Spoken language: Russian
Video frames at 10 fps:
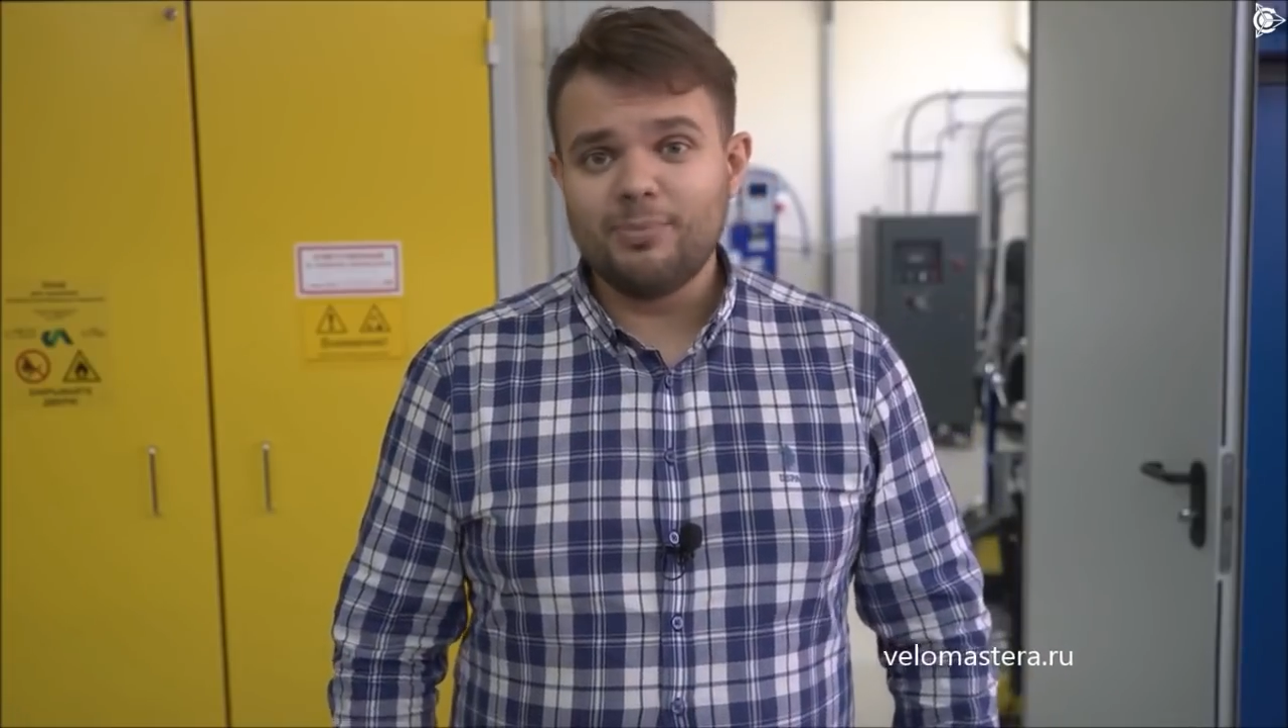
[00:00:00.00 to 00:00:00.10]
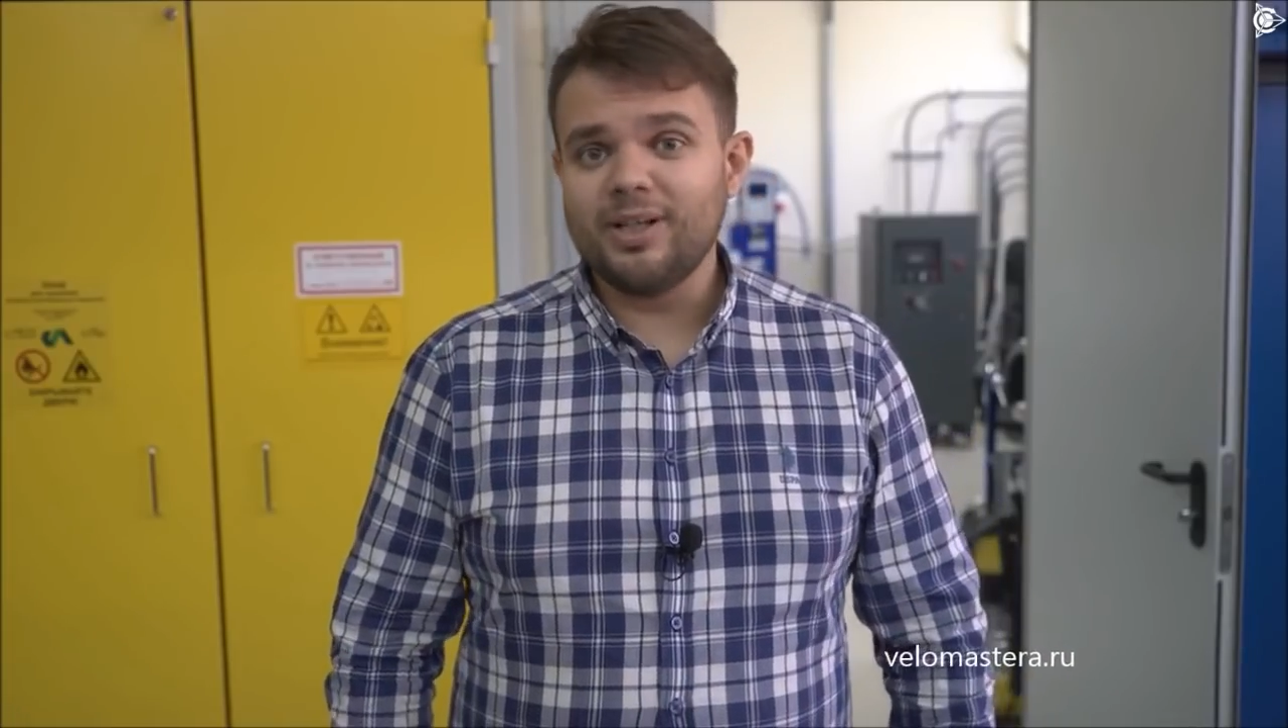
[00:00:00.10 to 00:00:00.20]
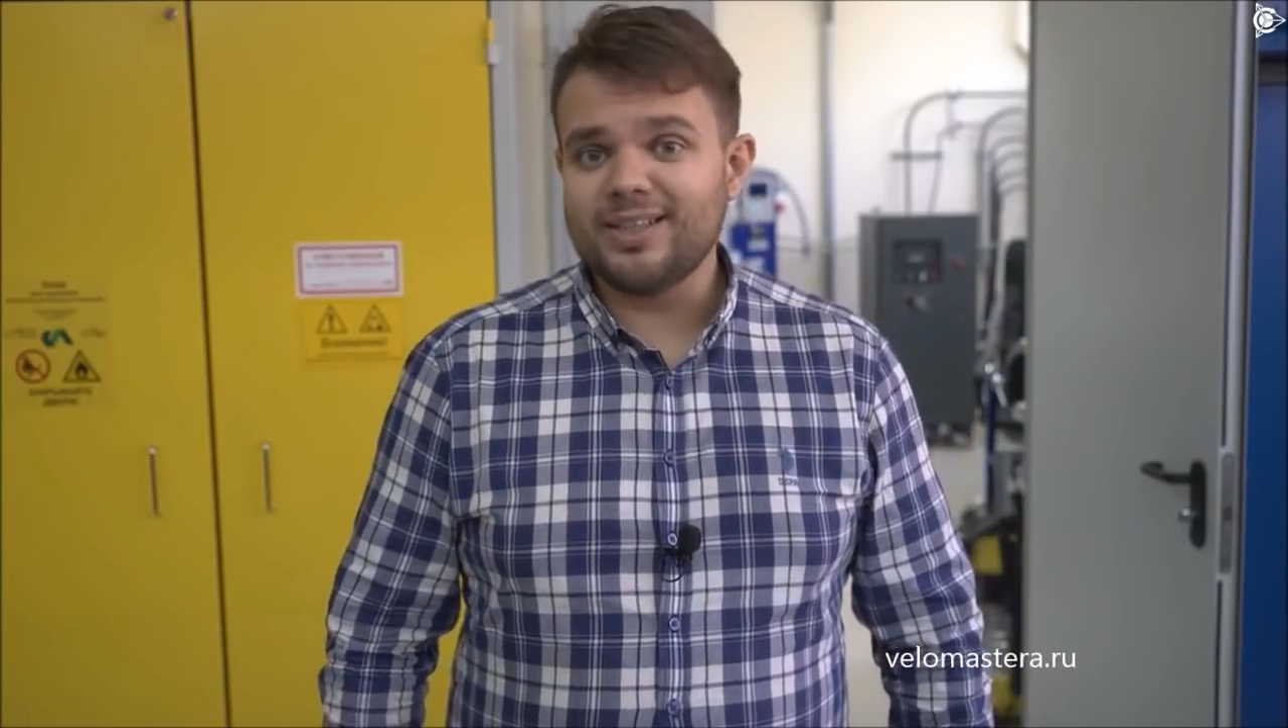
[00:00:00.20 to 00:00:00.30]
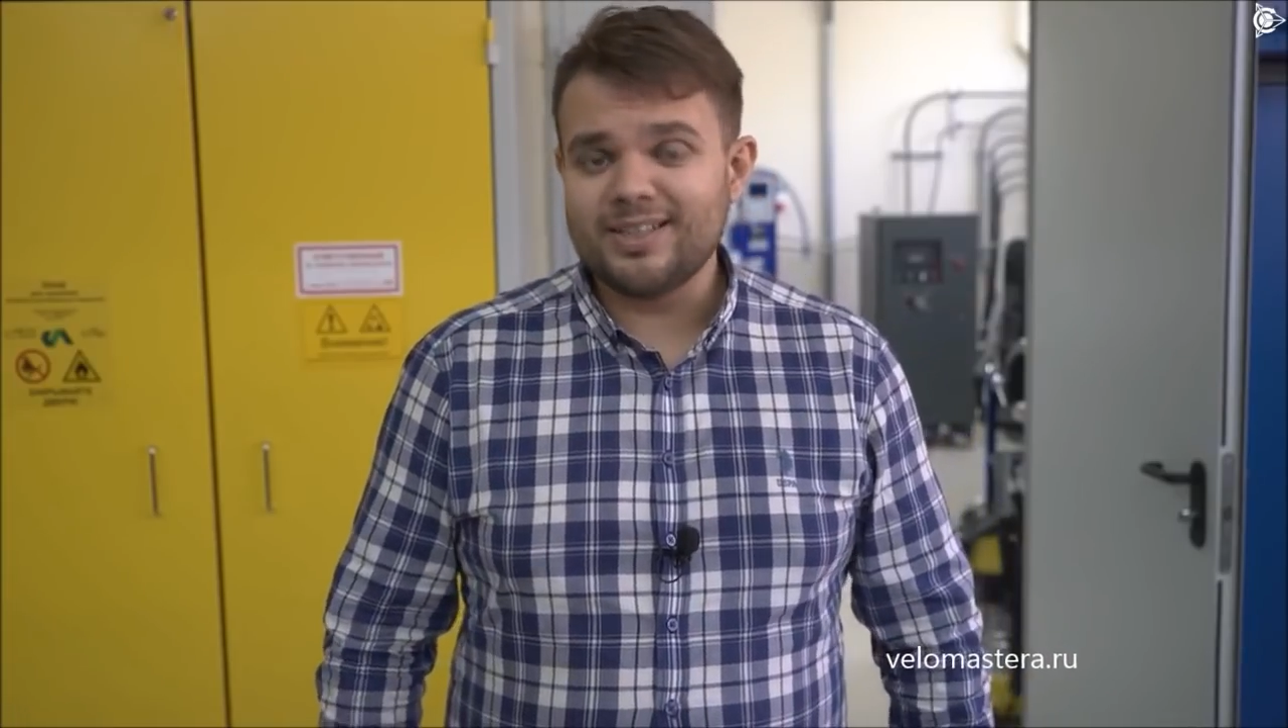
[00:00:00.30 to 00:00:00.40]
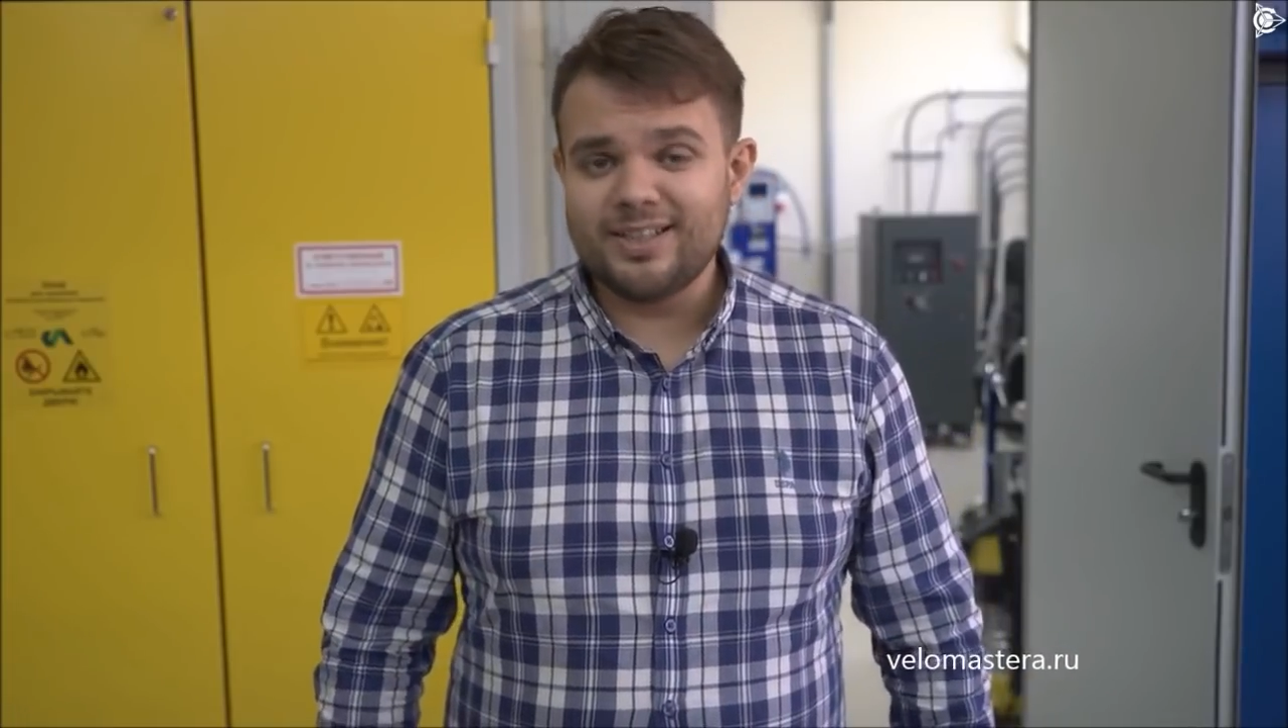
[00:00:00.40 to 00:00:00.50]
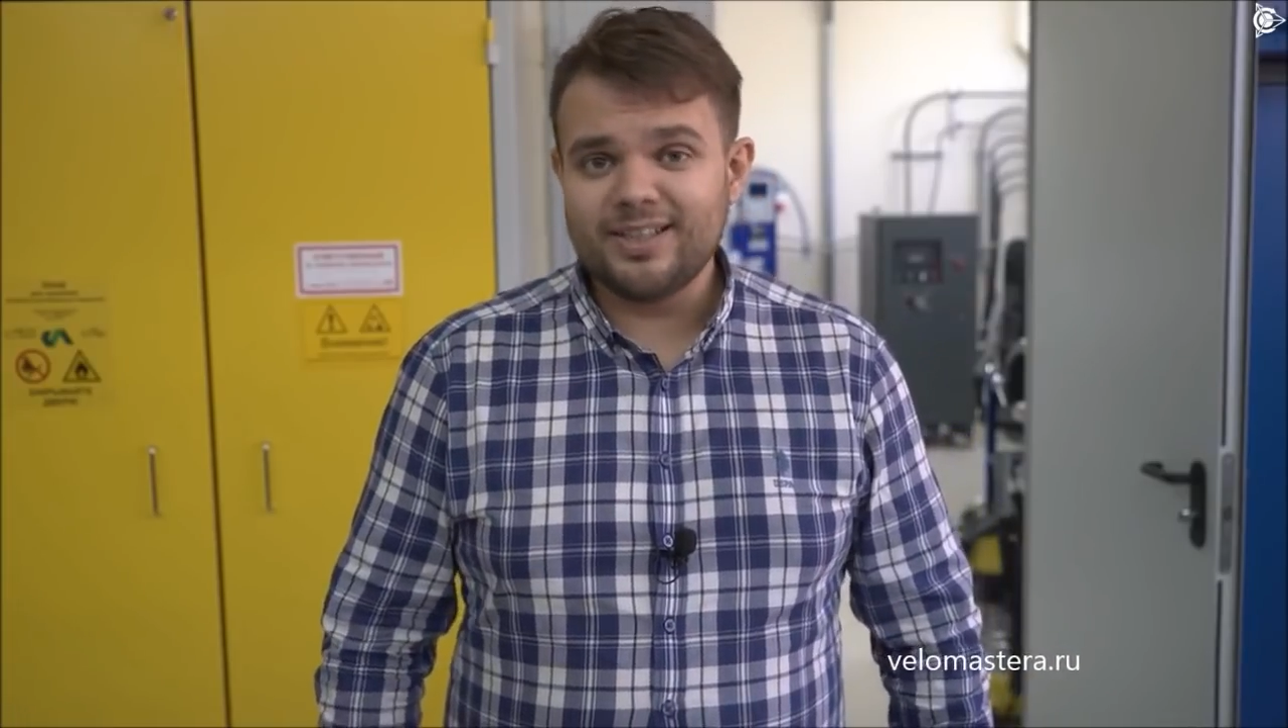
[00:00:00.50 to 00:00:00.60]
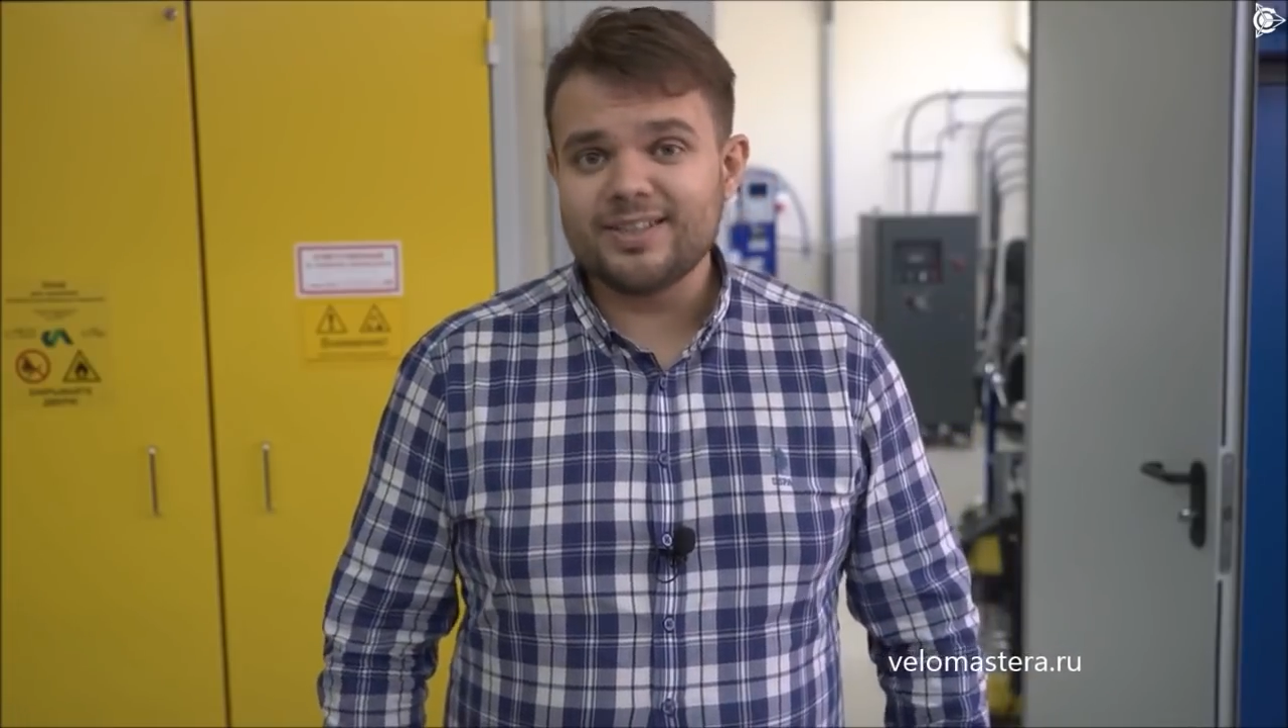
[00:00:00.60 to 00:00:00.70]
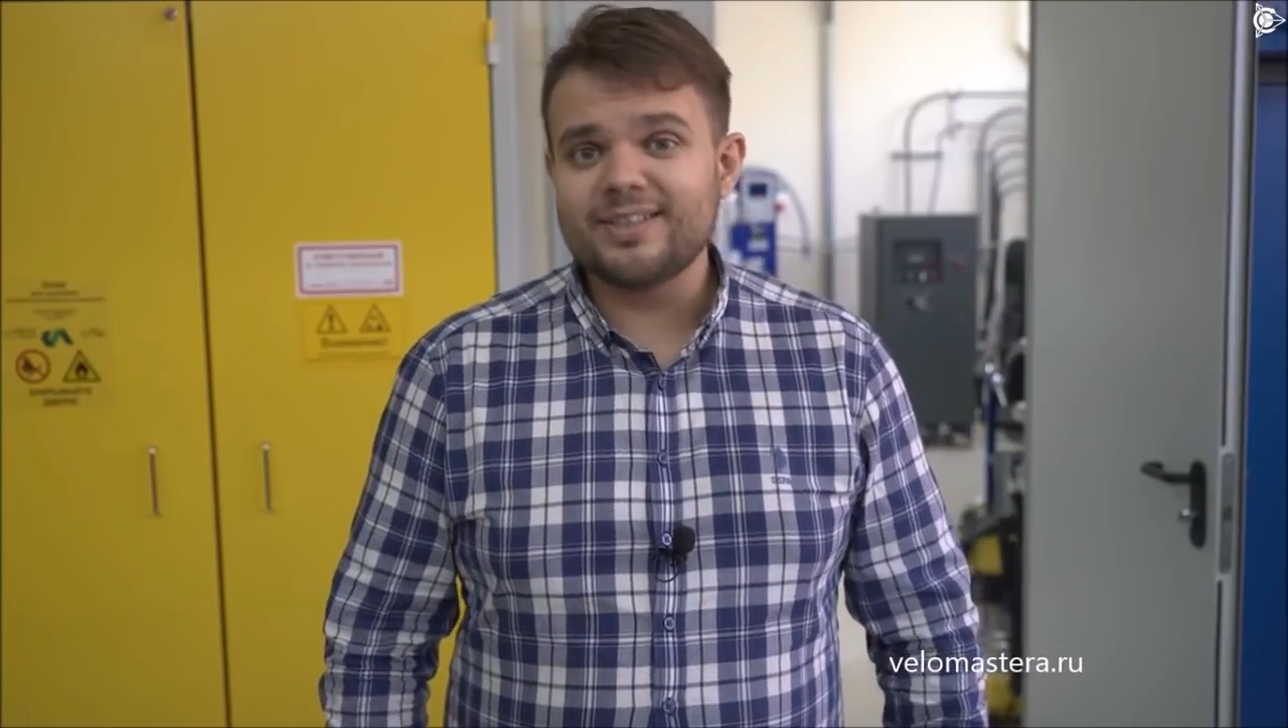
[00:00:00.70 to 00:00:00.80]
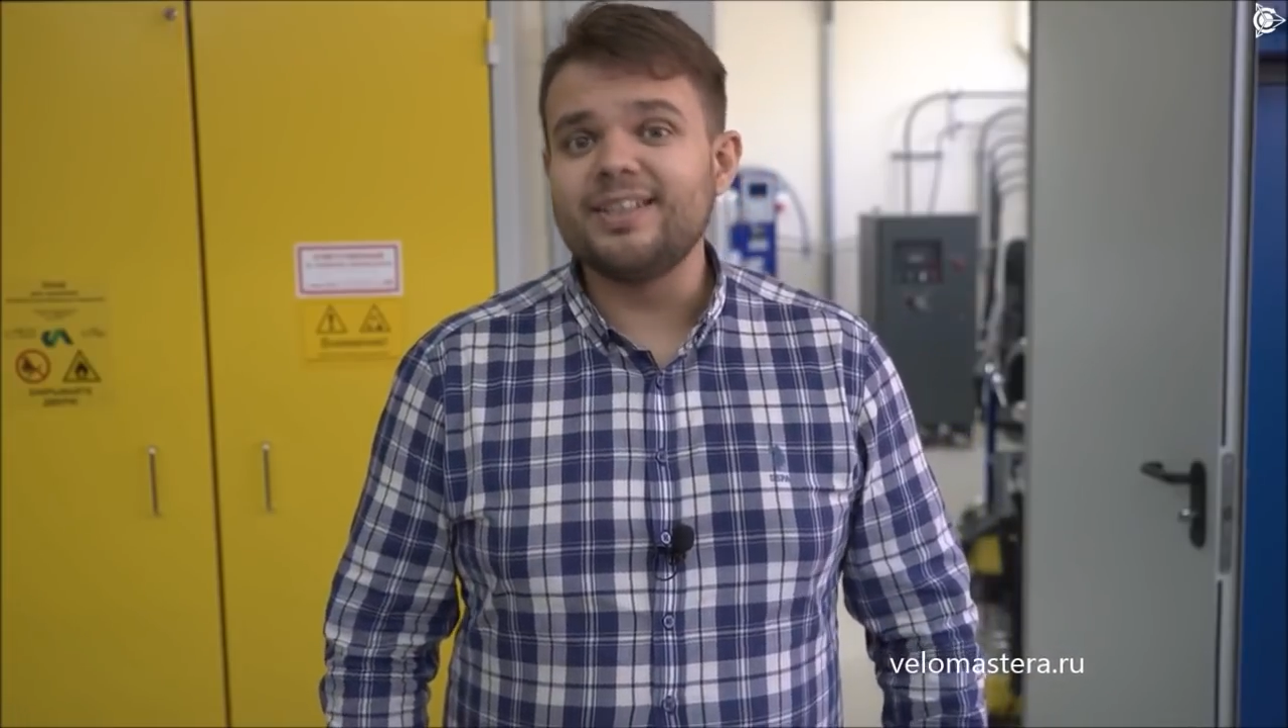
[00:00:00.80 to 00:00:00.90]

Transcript: показания с